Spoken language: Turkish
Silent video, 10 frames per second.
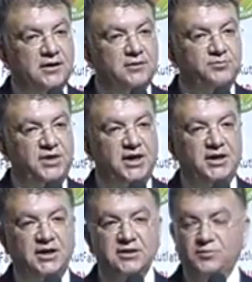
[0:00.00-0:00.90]
Bir
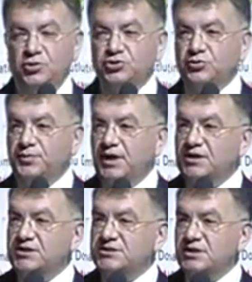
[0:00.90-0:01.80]
yerlerde boşluk
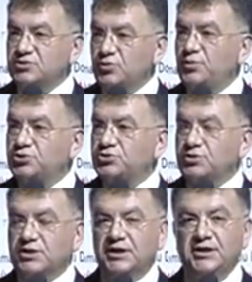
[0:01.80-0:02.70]
bırakırsanız o
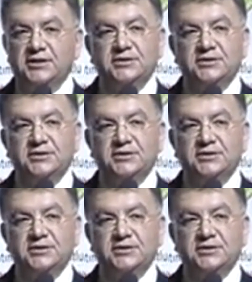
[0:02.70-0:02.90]
boşlukları